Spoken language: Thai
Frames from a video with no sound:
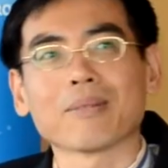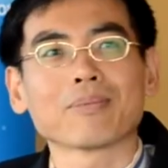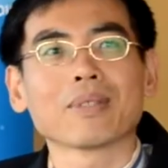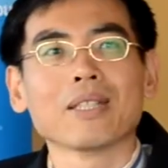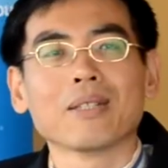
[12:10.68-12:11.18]
นะ
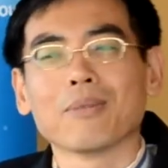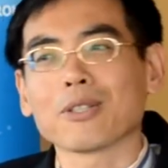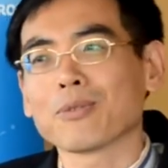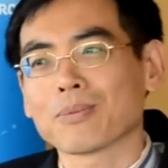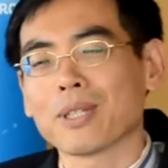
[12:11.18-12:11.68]
ครับ
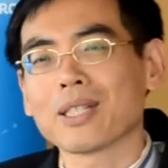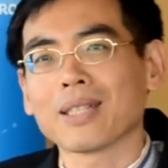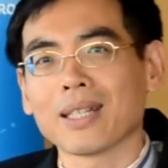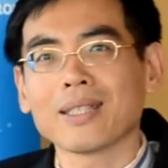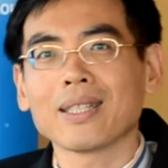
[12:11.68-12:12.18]
เพราะตรงเพ
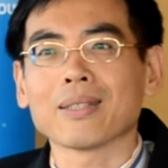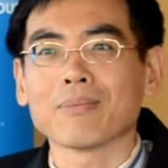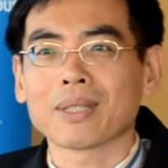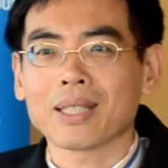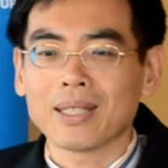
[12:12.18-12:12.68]
ราะฉะนั้น
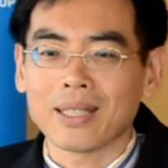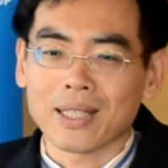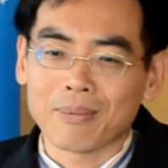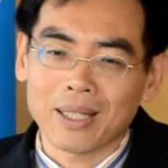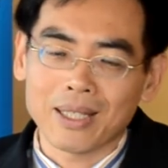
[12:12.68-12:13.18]
เนี่ยมันก็
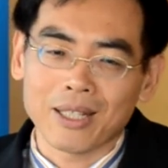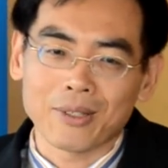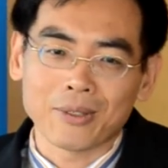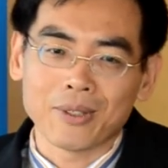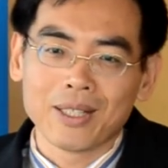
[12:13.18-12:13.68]
เลยทำให้
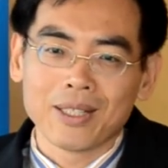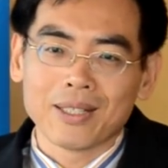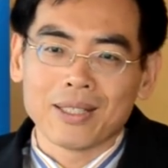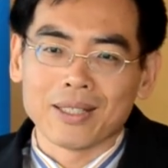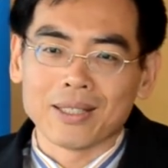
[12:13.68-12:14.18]
เรา
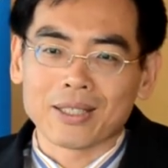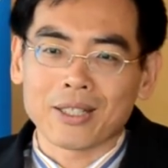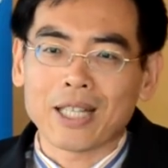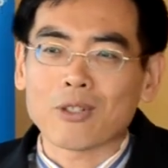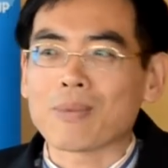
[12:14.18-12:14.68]

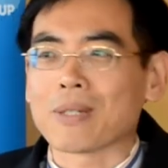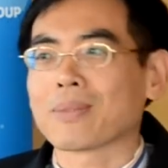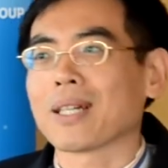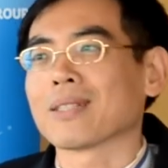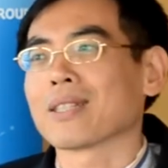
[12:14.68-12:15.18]
ต้องให้ค
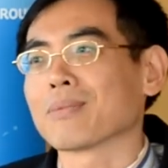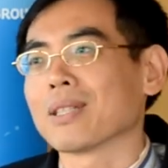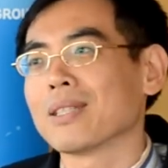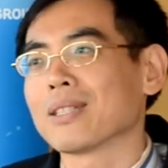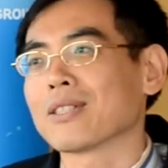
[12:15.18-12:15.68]
วามสำคัญ
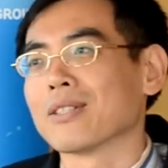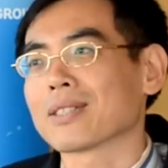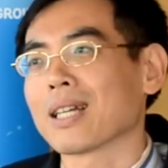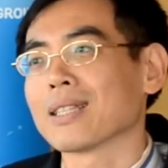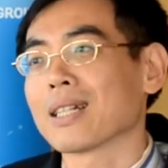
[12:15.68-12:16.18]
กับในเรื่อง
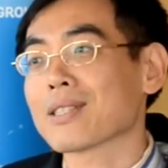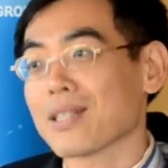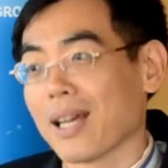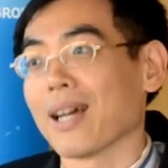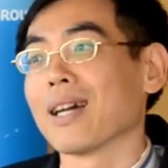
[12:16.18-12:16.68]
ของการ
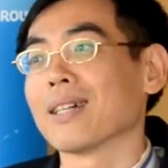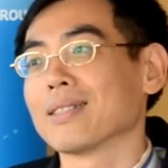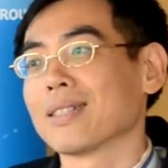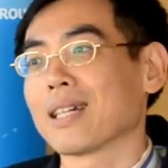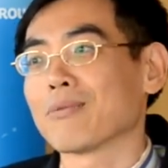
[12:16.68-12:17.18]
รักษา
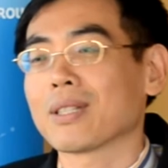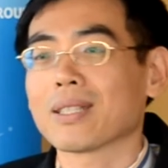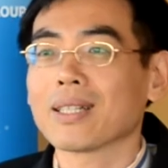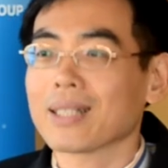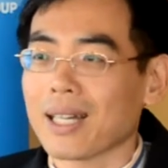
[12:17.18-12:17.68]
นะครั
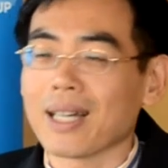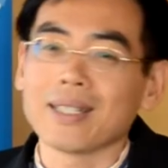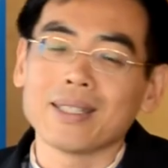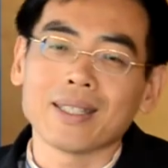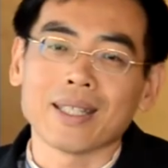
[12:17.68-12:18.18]
บว่าถ้า
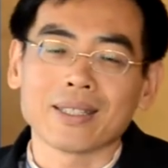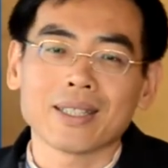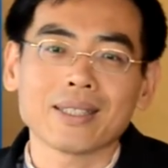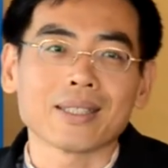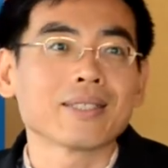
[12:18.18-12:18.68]
ใคร
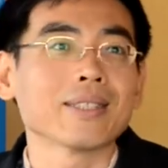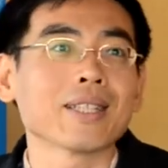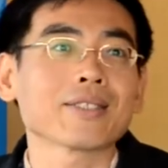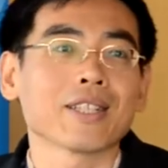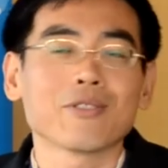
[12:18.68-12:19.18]
เนี่ยถ้าติด
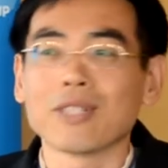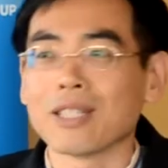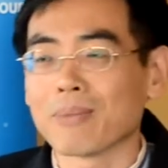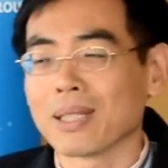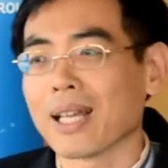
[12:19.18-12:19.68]
เชื้อ
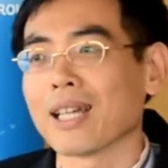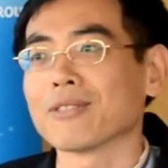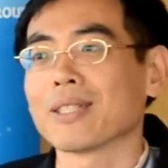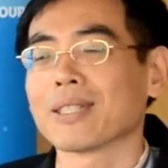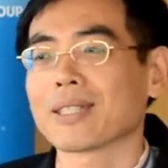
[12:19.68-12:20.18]
HIV ไป
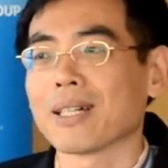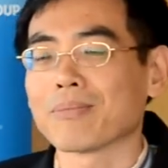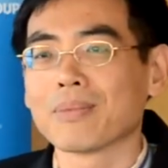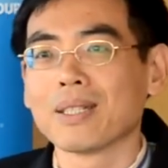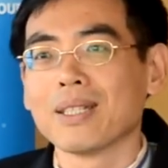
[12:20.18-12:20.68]
แล้วเนี่ย
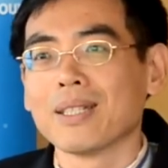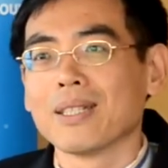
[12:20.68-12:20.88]
นะครับ